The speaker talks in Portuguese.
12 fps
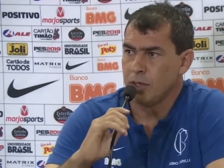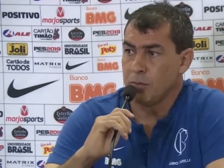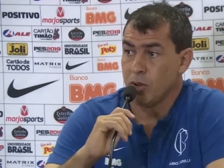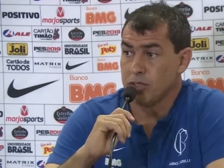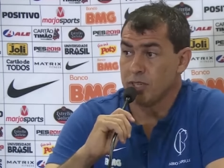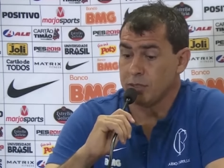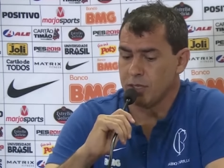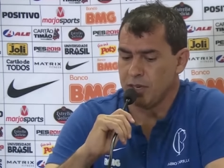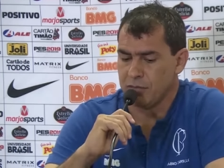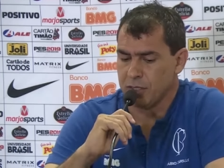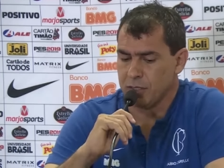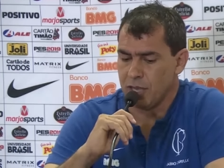Que bom você ter
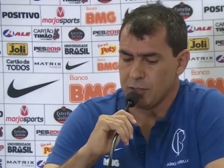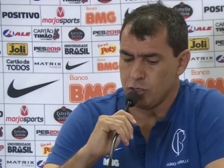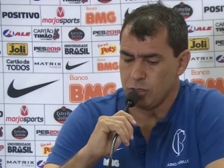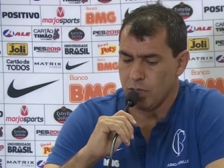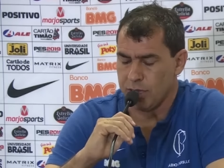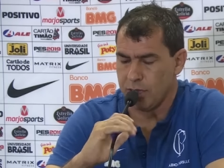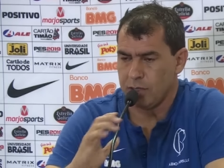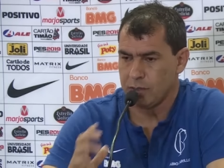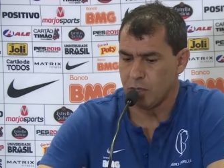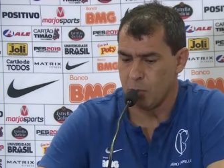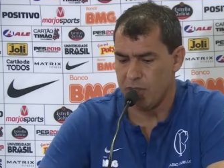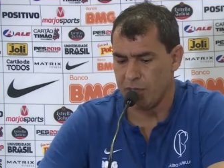levantado isso daí.
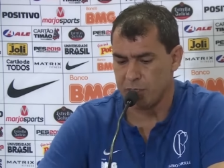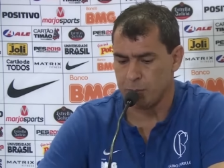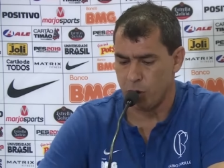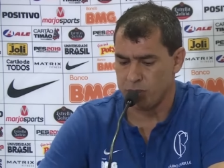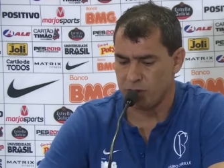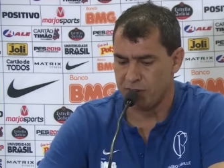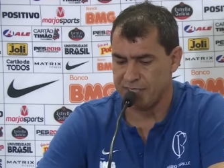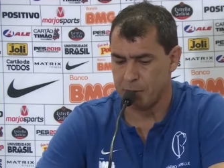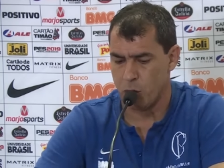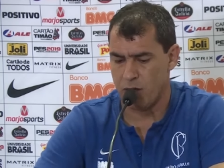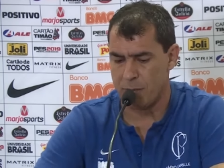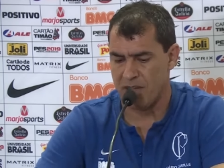Então, minha resposta vai
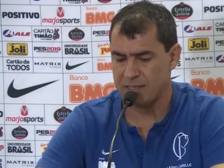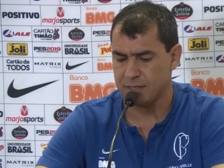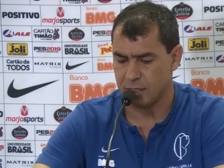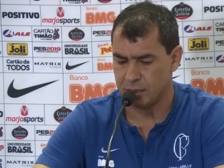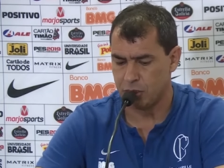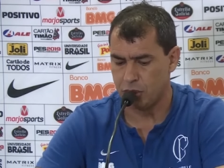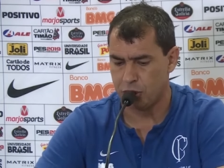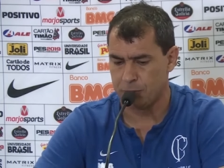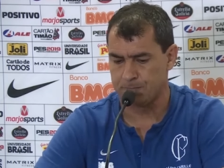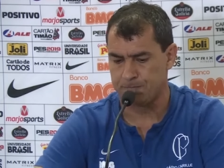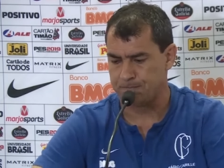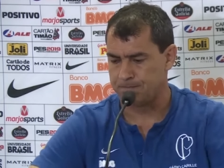demorar bastante.
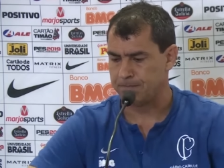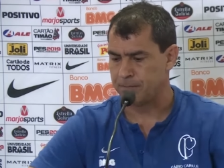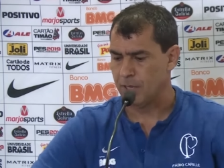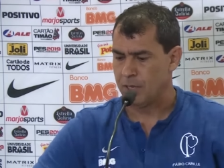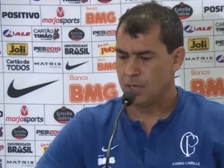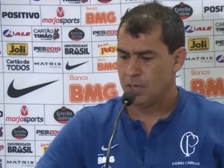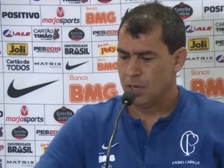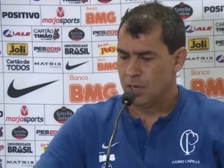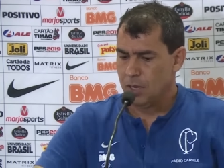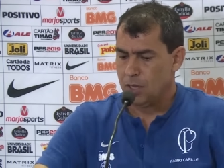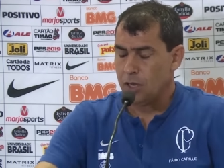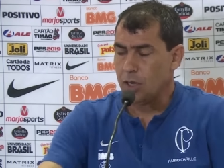
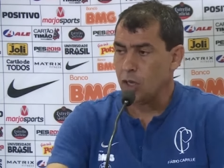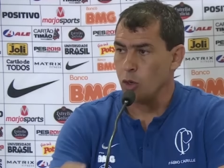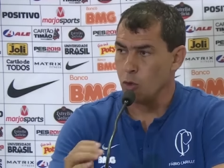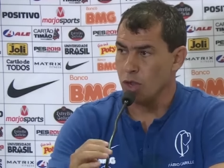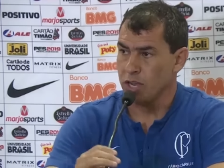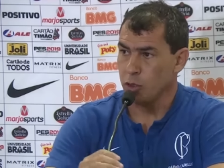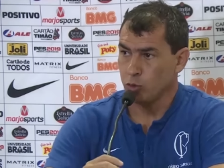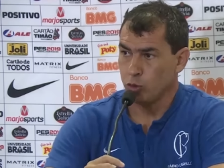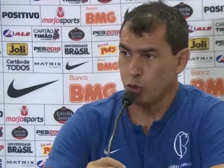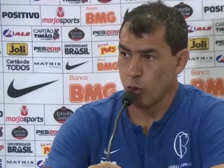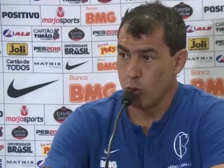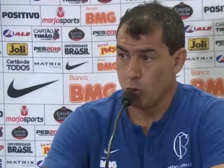Eu ganho um
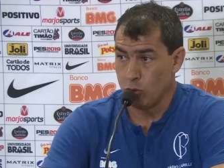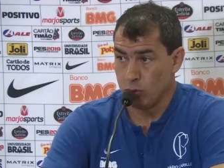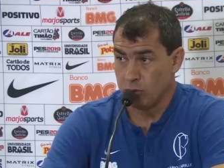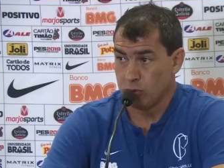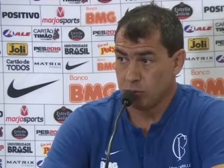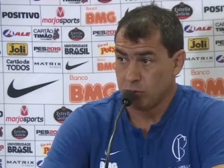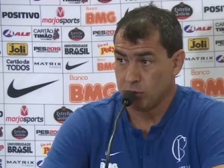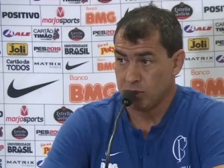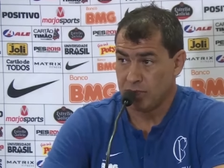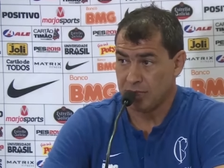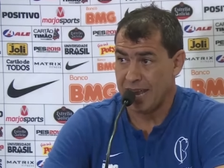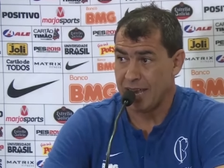jogo
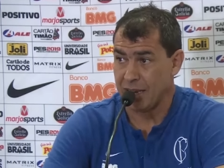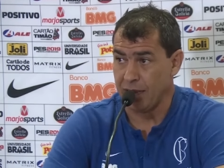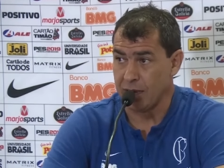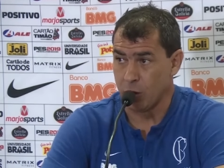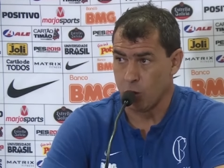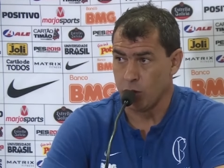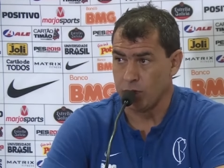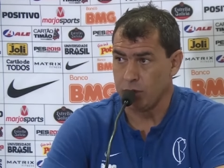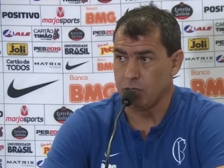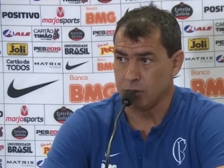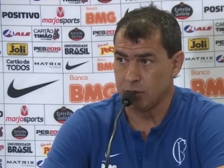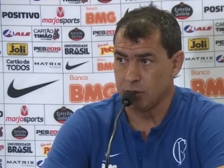na Arena
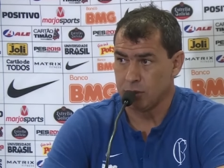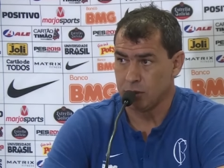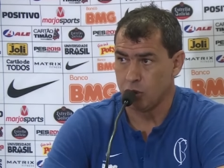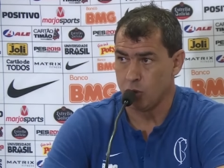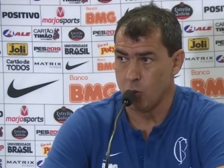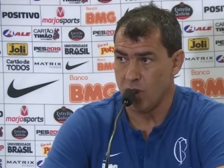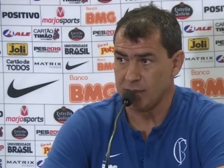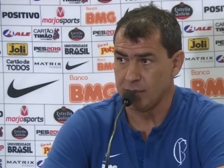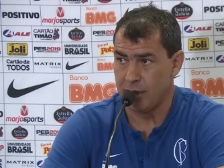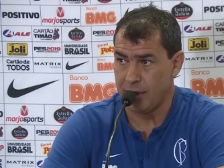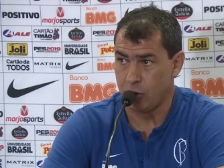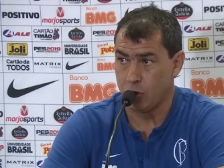Corinthians de 1 a
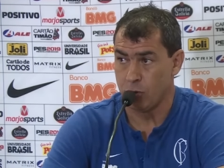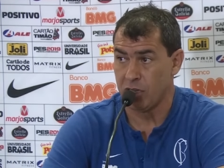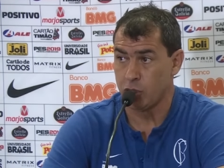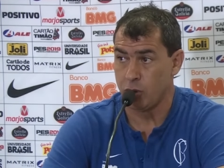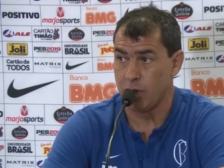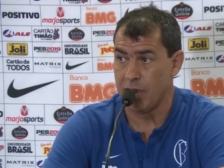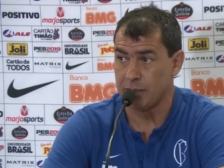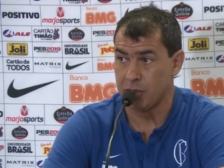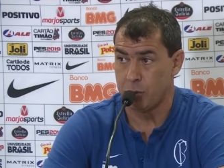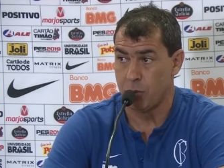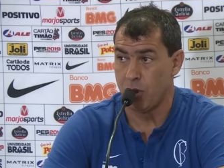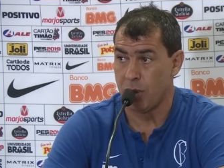0 de uma jogada
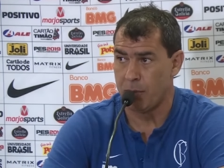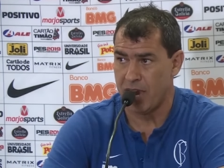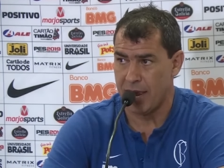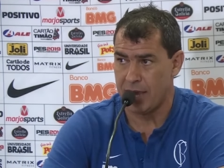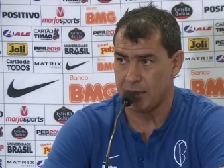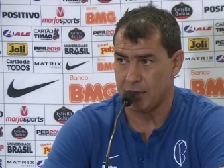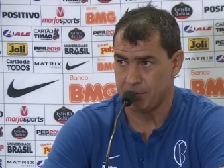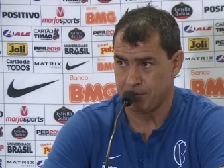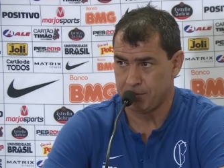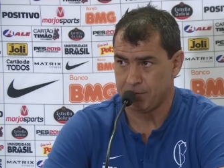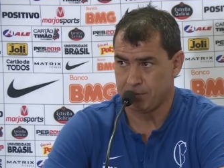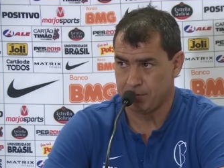de bola parada
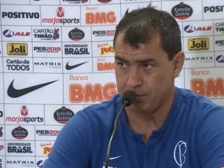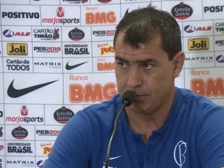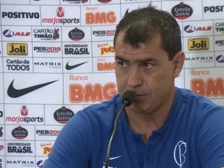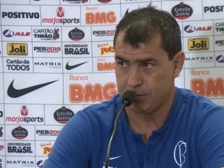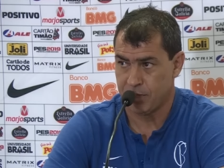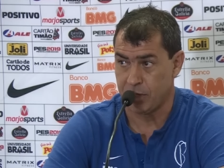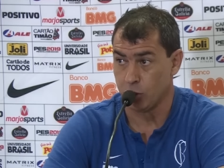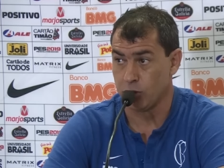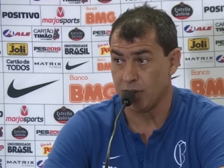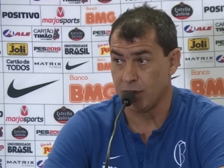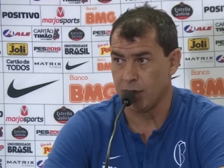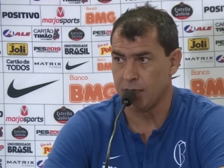que eu
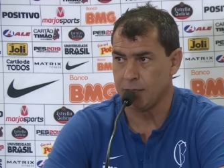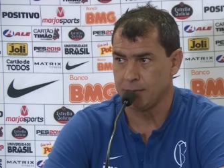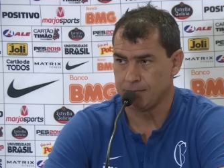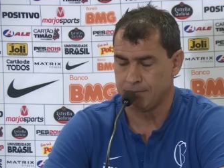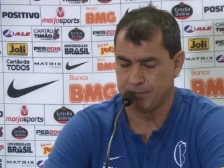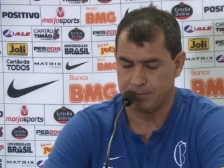treinei.